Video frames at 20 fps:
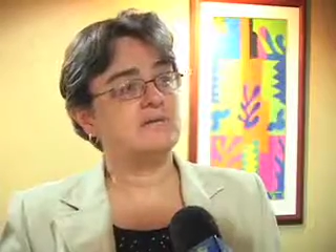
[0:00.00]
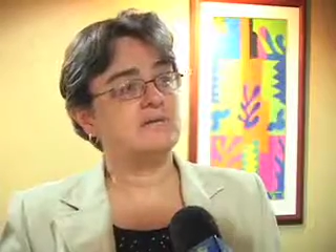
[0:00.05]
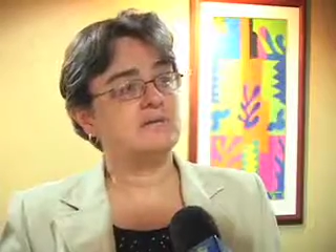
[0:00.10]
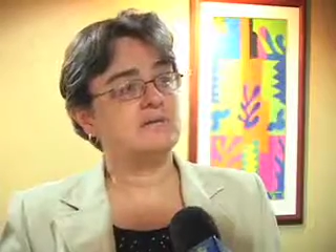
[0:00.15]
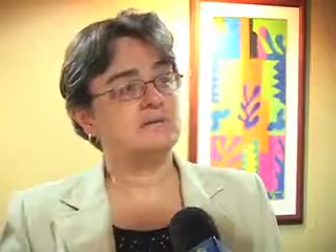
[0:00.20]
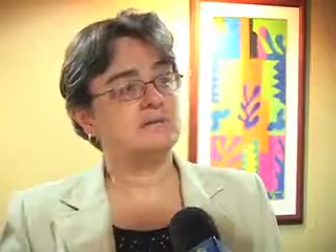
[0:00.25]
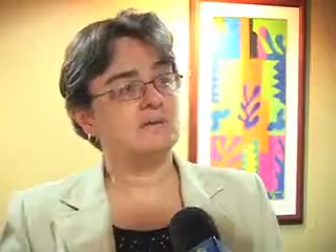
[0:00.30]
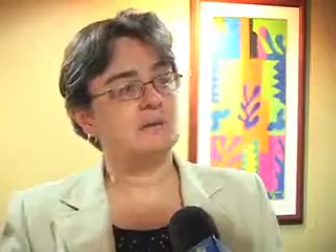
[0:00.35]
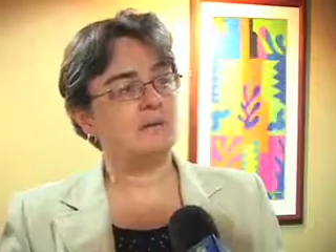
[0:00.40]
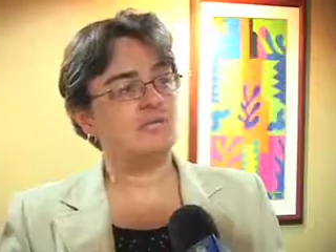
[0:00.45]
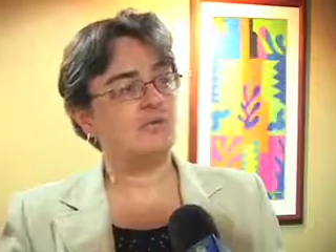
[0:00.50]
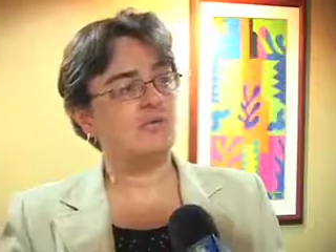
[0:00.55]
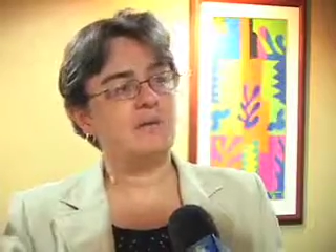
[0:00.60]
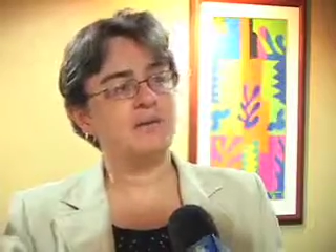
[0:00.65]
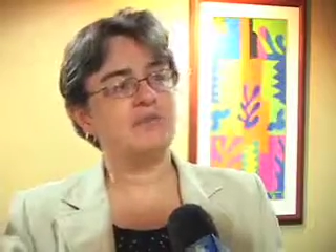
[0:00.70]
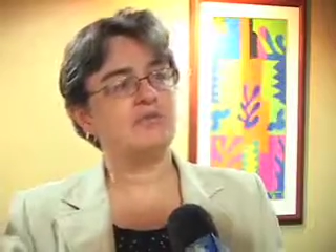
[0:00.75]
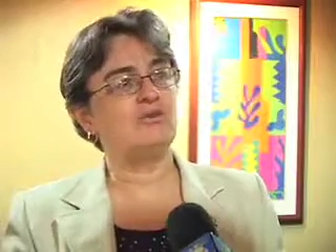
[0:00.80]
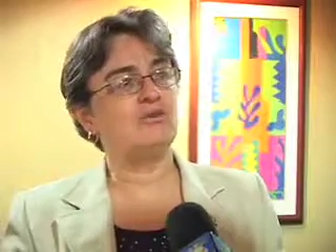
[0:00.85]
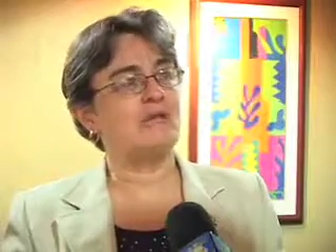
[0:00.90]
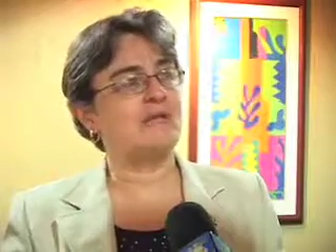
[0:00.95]
en el
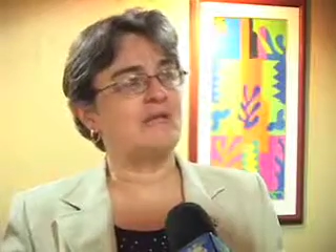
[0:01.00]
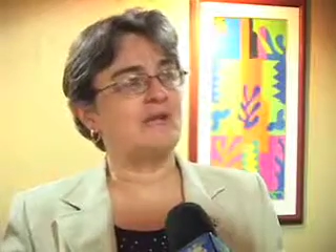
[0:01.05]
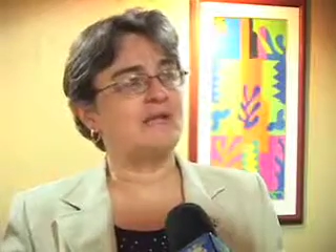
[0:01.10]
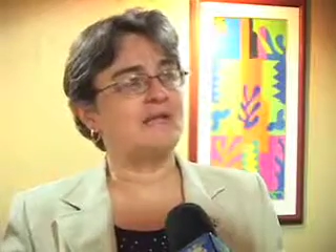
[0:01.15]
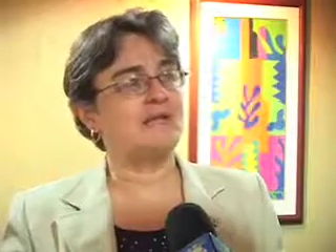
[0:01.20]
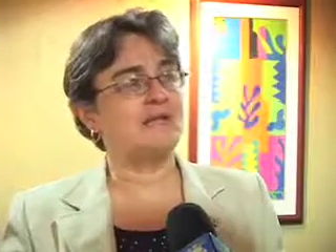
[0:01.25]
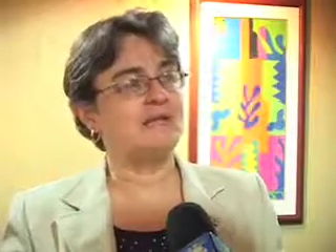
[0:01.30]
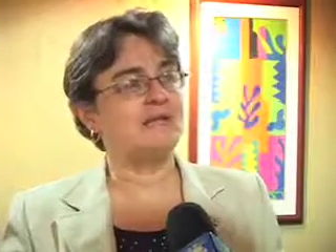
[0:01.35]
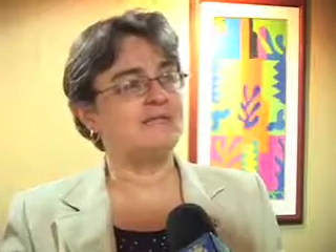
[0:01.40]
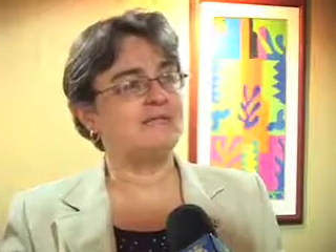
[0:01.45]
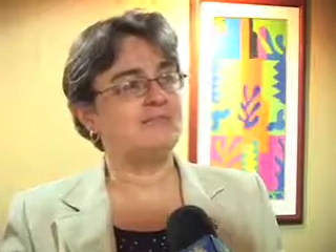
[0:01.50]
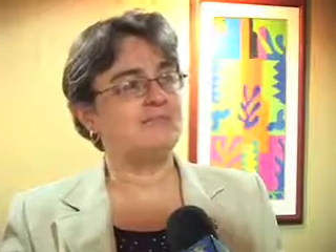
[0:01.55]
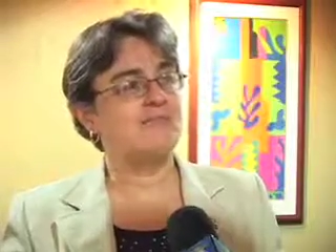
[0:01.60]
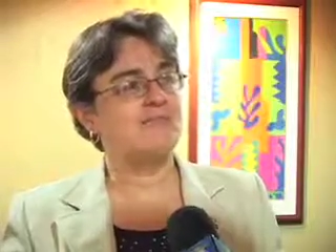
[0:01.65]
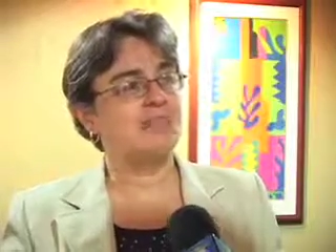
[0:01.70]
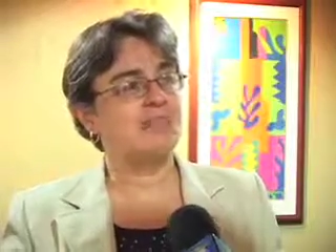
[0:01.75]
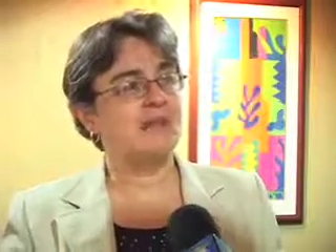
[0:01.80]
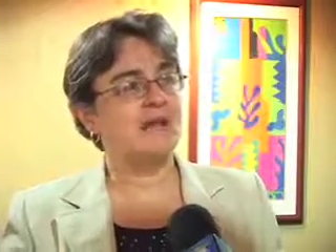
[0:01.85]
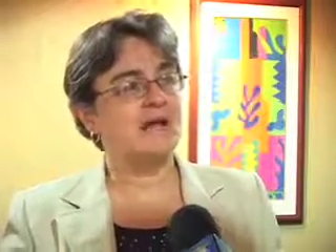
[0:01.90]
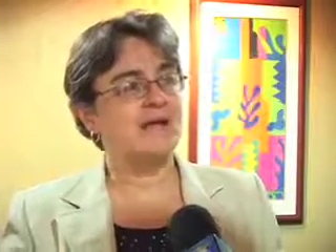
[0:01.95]
momento de la batalla,
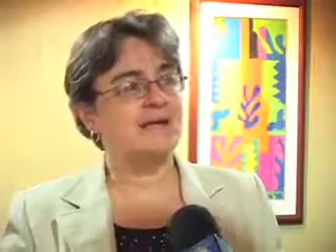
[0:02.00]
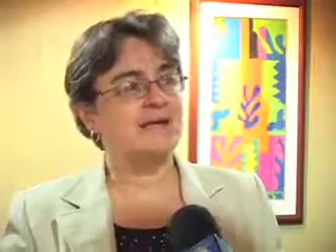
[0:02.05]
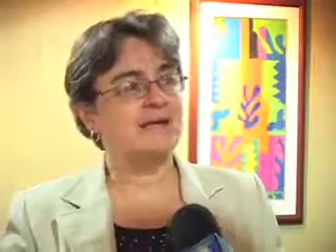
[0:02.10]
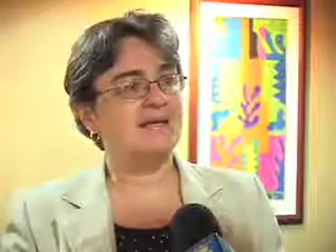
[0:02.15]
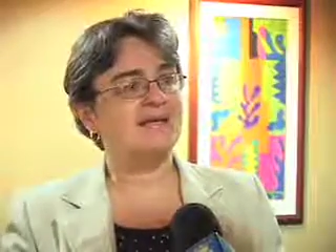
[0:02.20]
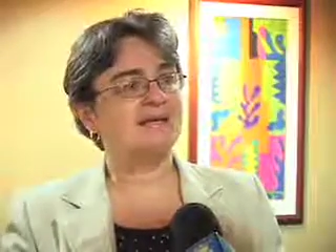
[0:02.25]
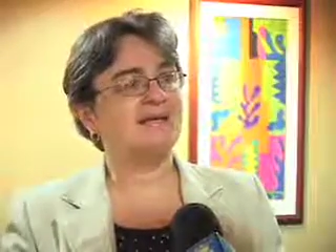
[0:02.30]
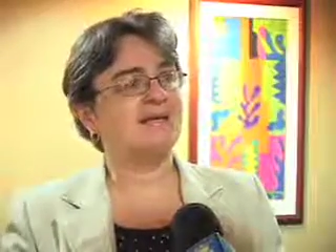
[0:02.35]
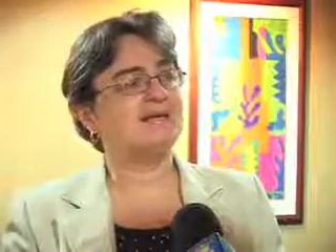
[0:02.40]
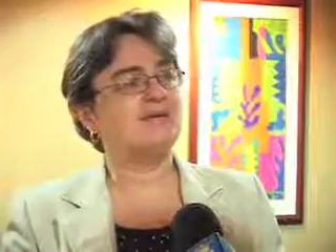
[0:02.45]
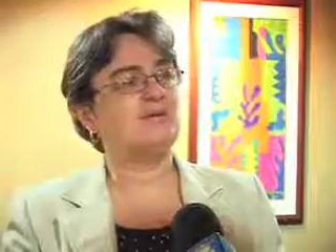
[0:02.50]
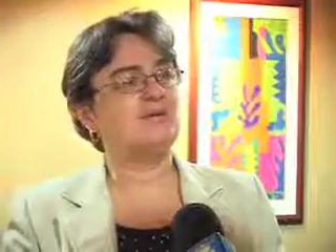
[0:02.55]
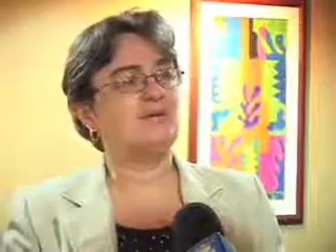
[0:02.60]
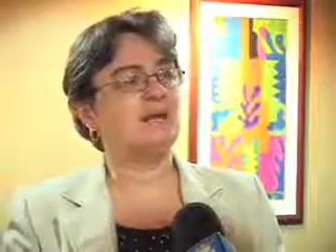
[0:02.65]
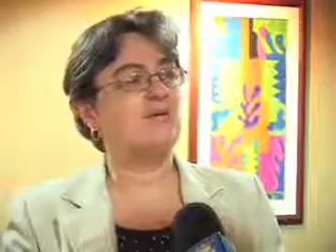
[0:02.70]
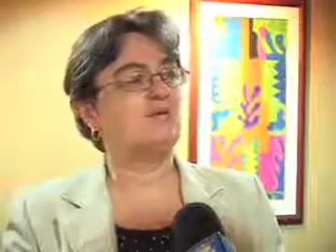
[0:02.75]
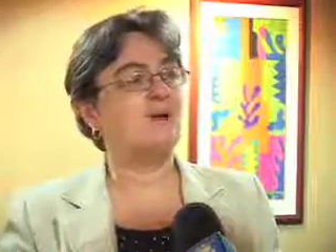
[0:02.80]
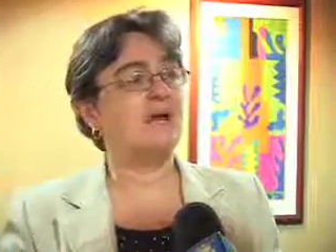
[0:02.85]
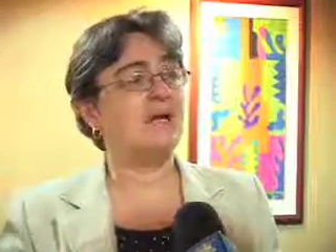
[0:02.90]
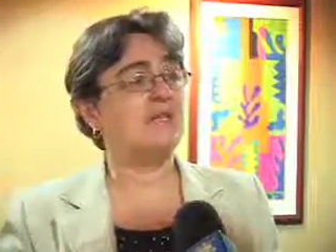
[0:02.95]
hay que
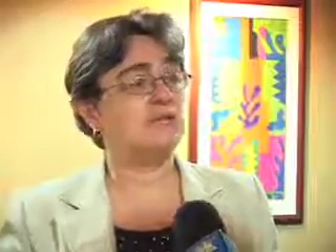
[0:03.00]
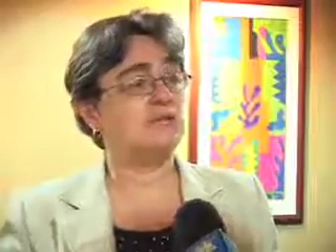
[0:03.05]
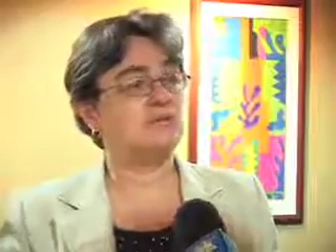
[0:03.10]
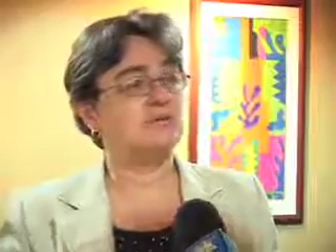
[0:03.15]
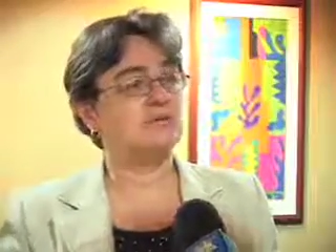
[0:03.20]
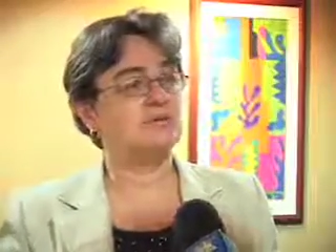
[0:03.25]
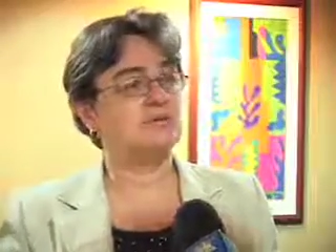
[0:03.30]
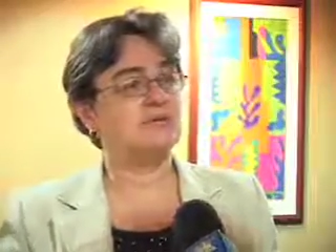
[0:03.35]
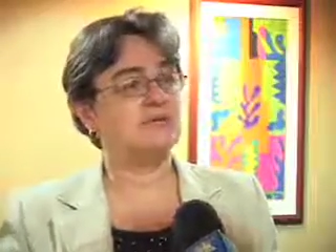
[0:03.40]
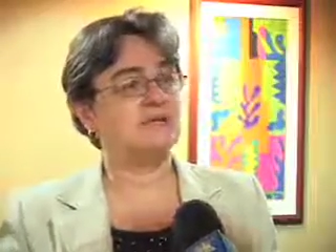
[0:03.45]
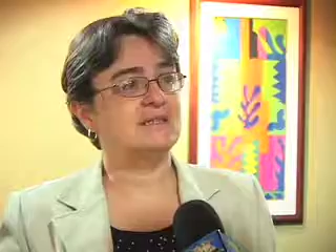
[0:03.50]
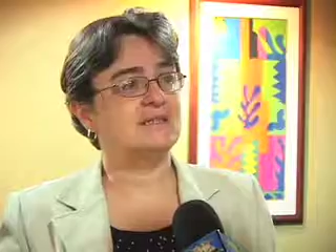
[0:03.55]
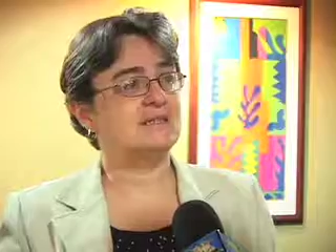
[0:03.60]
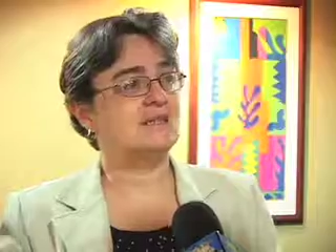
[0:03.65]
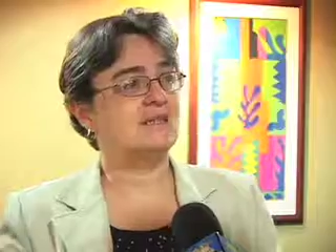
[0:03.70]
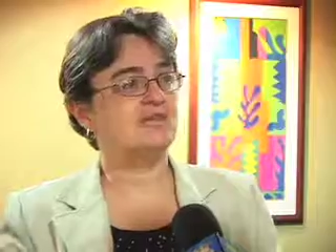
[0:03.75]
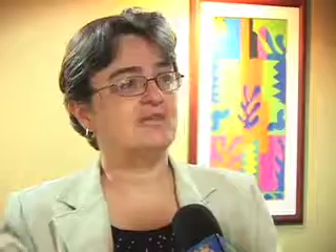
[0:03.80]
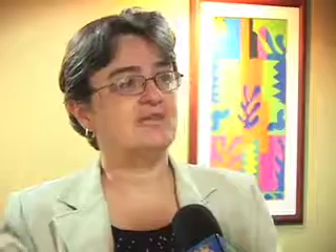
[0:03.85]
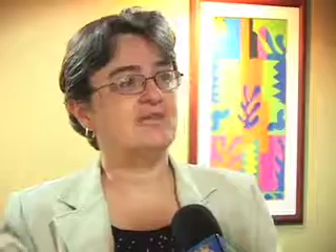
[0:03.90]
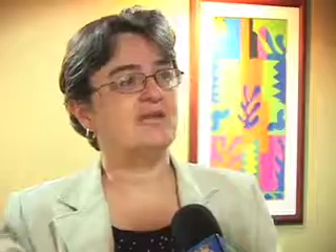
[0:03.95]
desarticular un cañón que
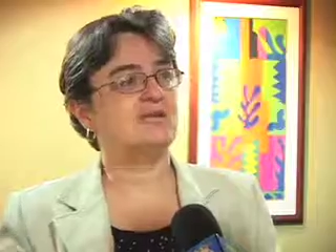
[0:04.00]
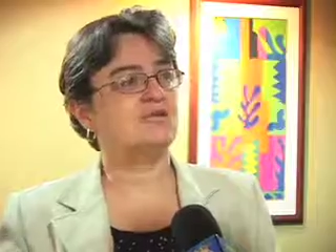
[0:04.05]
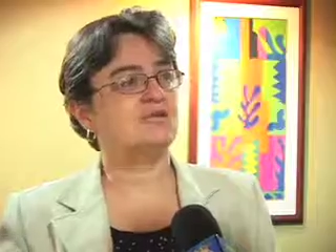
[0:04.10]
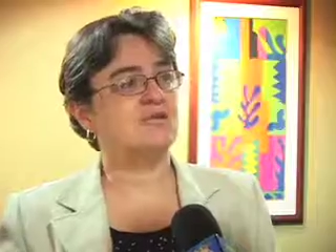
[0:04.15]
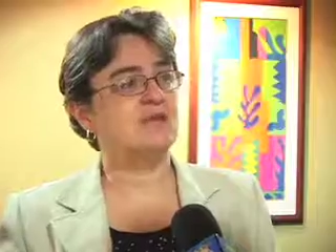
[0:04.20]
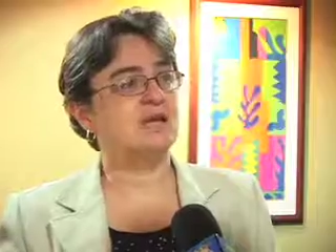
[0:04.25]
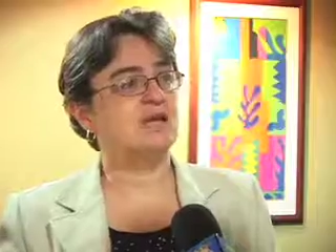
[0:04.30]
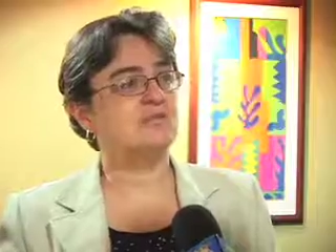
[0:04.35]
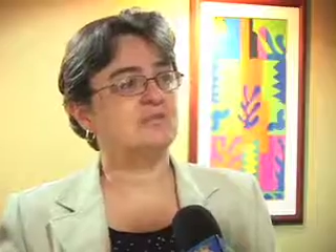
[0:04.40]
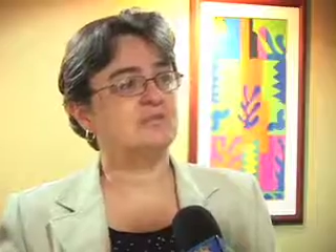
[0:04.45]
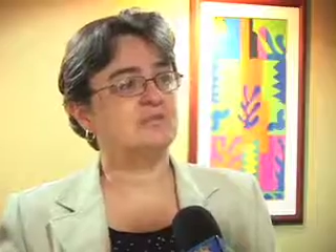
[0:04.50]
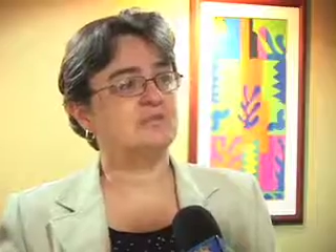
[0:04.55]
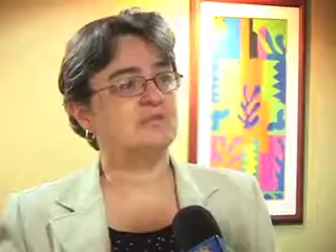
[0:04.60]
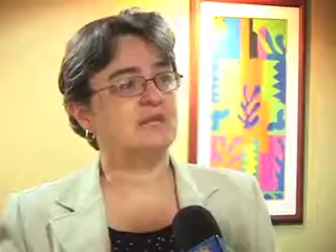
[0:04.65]
tienen los filibusteros,